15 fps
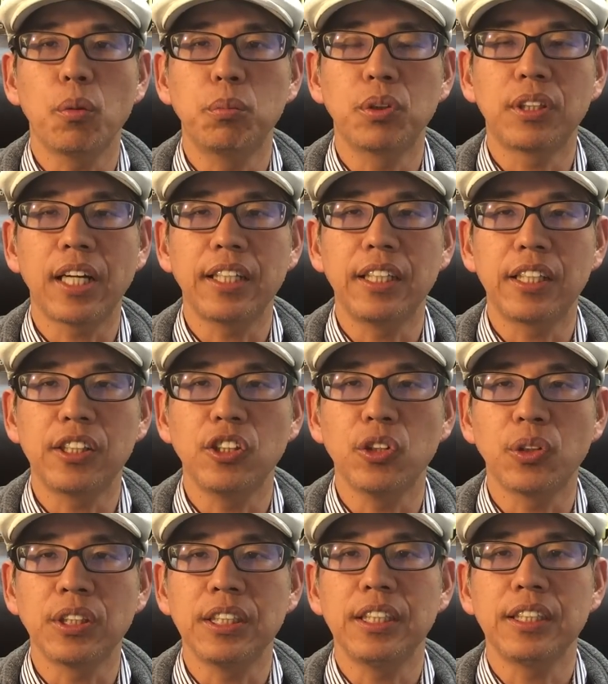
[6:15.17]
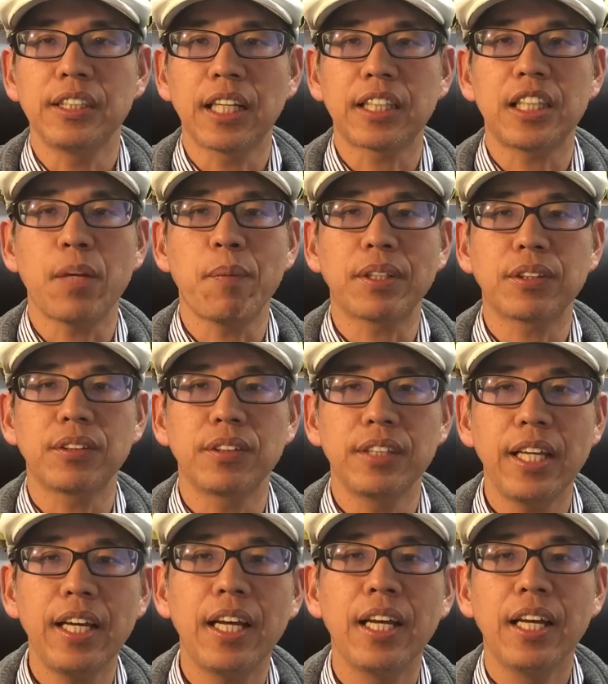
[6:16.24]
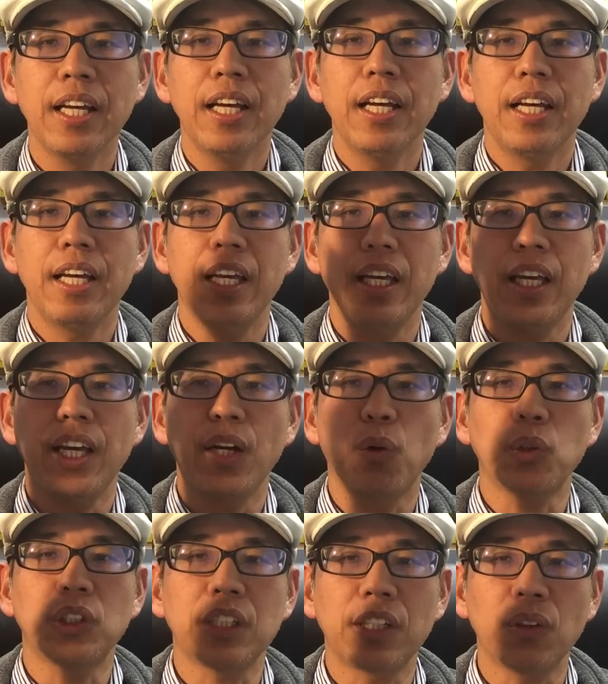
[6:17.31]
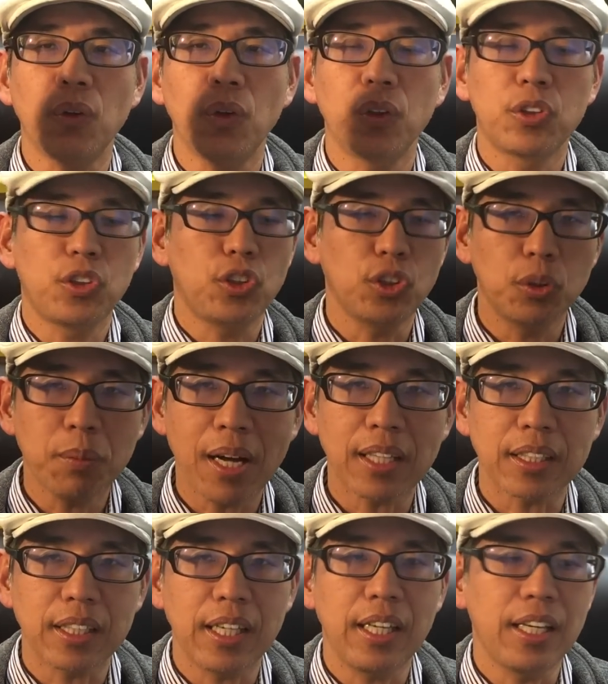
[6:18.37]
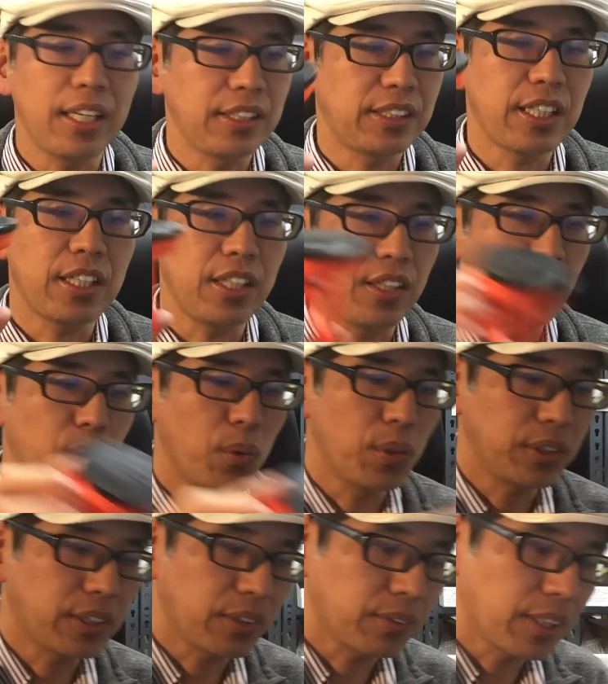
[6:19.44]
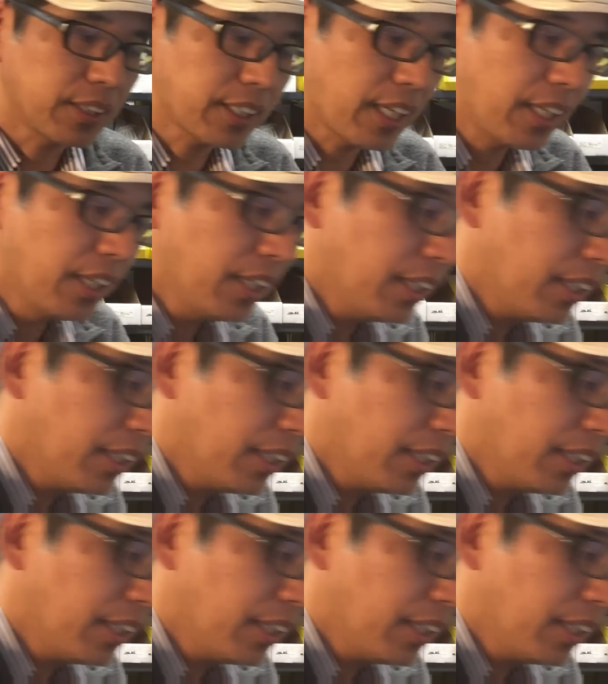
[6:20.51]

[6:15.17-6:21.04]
分解できるようになってますんで、えー、こちらの吸盤、えー、ぜひ用意してください。